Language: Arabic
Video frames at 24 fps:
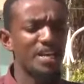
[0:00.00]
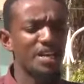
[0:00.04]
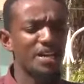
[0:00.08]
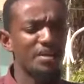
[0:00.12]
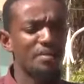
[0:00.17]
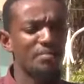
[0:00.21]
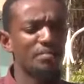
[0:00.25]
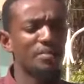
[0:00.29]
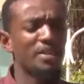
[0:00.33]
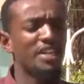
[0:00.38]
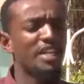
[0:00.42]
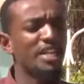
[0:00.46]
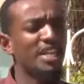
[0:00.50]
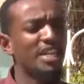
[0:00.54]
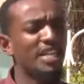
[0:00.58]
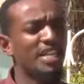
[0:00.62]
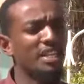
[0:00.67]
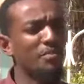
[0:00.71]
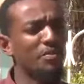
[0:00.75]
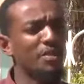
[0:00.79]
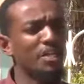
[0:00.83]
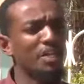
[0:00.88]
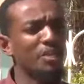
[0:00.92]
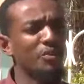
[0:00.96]
مثل
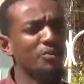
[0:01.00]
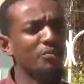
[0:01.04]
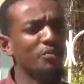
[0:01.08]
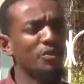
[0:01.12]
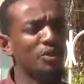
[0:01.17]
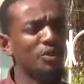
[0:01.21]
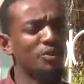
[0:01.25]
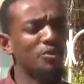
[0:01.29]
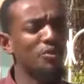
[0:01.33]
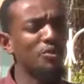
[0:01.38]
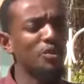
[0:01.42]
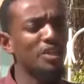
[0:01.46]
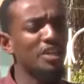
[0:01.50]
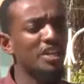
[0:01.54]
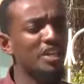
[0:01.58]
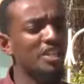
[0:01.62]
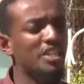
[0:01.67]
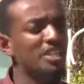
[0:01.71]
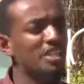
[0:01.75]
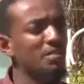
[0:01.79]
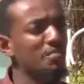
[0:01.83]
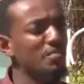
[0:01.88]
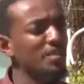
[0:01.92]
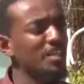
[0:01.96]
التبري والدرر
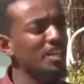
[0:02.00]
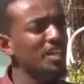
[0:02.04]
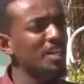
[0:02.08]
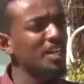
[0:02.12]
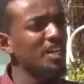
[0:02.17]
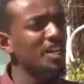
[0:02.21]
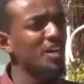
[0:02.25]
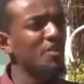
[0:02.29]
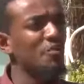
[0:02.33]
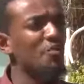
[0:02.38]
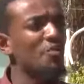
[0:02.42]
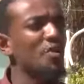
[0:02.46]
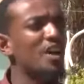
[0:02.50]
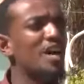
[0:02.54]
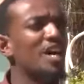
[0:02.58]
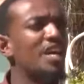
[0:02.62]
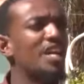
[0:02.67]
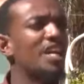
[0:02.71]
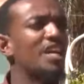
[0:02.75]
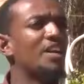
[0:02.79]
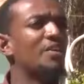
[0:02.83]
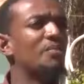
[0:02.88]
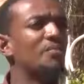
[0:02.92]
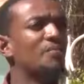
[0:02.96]
السمين
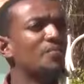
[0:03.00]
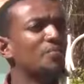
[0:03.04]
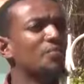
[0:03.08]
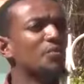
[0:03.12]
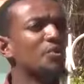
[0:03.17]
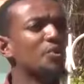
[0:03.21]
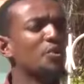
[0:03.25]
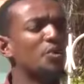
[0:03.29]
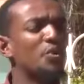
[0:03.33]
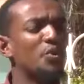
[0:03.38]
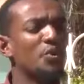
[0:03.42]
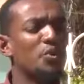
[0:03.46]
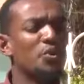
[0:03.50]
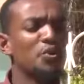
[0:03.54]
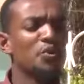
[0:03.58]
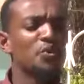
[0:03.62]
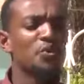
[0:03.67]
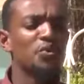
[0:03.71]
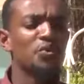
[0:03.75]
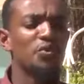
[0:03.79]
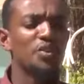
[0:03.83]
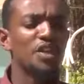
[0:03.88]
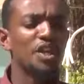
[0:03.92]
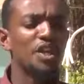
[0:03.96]
أقواله
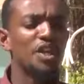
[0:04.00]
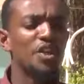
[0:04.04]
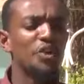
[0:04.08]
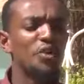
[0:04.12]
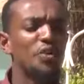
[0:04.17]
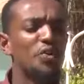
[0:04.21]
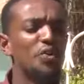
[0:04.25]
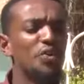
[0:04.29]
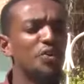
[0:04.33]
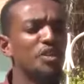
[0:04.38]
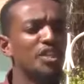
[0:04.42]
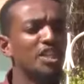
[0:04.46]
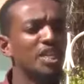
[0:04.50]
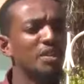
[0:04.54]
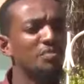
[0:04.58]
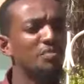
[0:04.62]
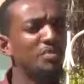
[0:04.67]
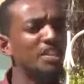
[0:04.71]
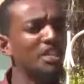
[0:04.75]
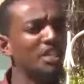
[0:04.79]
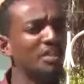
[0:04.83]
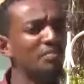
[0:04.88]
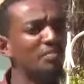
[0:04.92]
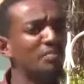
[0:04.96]
وطفنا الكون
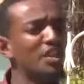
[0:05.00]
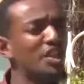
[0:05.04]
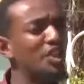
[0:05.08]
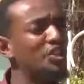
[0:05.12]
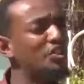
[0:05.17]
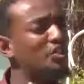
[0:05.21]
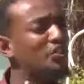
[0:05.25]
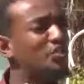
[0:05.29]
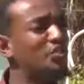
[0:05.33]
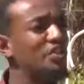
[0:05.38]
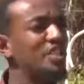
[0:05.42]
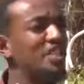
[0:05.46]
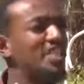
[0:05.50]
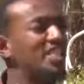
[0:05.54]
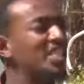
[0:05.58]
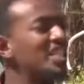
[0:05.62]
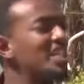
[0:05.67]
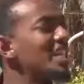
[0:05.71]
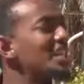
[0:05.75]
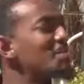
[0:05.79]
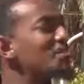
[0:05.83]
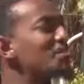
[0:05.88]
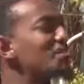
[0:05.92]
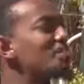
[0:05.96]
جميع ما شفنا زي
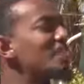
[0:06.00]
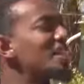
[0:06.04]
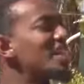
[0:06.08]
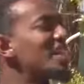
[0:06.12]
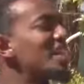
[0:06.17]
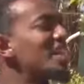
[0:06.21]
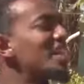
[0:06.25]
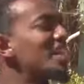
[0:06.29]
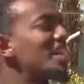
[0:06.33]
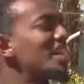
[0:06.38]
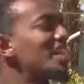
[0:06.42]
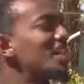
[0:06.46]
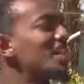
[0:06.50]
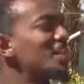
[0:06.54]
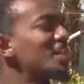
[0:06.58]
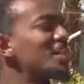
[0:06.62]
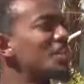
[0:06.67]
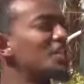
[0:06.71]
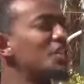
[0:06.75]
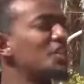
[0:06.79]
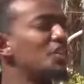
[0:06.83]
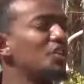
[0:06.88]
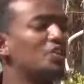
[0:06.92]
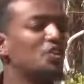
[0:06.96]
أمثاله
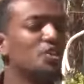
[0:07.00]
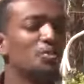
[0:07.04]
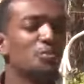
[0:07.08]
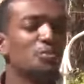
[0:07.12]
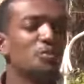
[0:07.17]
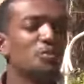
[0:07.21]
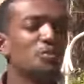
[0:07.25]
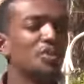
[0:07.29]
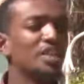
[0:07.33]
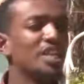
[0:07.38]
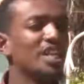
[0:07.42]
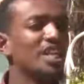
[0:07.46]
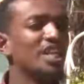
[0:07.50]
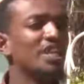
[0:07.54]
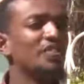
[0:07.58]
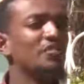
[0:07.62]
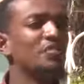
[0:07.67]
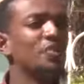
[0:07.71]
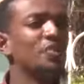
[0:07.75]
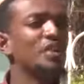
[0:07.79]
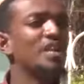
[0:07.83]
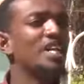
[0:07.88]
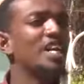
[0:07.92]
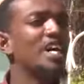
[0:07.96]
كنت مستني
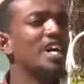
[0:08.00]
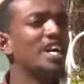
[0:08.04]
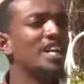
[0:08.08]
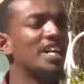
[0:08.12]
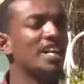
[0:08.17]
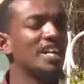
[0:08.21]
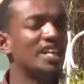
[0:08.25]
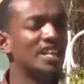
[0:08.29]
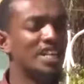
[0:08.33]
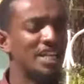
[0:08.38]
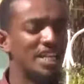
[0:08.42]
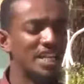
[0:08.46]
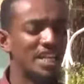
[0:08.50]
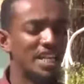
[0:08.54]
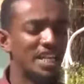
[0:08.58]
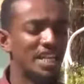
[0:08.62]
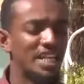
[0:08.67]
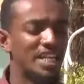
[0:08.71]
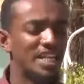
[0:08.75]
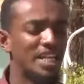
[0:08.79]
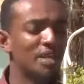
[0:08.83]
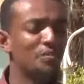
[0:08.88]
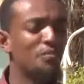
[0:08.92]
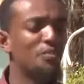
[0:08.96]
فوق نارا
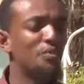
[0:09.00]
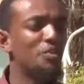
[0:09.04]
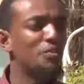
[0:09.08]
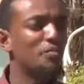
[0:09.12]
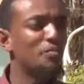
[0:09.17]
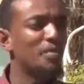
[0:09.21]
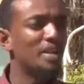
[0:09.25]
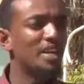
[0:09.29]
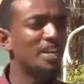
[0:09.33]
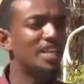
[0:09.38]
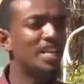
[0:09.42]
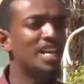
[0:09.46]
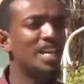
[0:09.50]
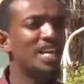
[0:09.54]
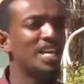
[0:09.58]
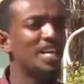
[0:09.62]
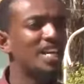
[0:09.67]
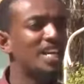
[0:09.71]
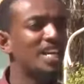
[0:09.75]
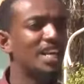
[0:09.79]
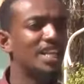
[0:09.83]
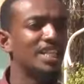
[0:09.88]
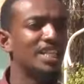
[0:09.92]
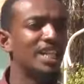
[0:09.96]
جمر
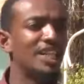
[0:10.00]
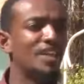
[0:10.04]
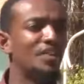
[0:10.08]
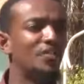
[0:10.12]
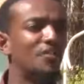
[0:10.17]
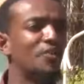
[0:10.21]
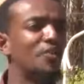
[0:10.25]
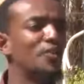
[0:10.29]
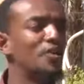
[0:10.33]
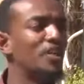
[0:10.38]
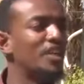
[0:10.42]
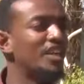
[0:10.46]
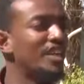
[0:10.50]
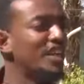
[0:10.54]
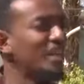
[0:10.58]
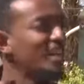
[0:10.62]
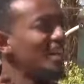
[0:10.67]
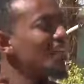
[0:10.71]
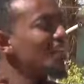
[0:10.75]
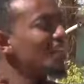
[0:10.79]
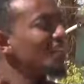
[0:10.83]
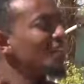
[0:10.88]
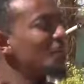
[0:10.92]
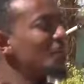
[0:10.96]
ملال لا تلفوني
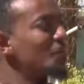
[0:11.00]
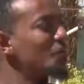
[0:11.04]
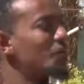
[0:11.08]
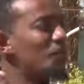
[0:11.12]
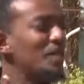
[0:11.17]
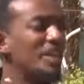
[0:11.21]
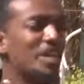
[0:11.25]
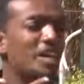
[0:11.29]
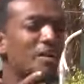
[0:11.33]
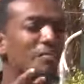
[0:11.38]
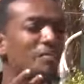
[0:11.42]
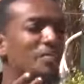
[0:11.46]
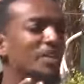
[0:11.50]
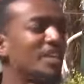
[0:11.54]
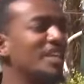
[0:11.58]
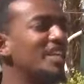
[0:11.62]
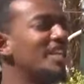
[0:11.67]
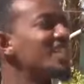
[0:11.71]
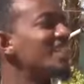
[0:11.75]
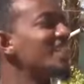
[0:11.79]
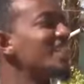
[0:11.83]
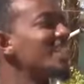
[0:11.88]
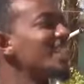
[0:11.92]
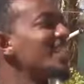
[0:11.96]
رن ولا
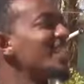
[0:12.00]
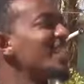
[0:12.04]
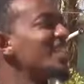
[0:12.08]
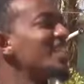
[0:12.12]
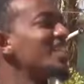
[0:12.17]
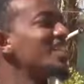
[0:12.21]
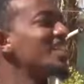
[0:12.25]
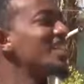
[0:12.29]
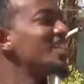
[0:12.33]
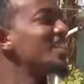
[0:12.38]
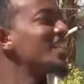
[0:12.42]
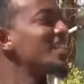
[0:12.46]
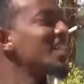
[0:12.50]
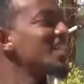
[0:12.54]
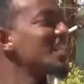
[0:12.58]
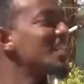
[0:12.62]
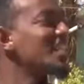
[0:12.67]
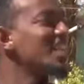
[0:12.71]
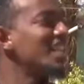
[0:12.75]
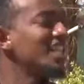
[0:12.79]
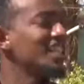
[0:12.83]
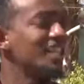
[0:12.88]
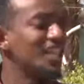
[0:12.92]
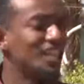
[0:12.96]
منك تجيني رسالة
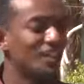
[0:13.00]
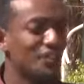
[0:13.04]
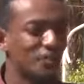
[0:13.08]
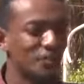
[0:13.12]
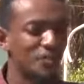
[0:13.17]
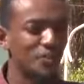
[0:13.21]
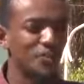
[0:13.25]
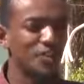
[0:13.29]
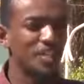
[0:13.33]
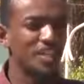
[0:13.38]
لا تلفوني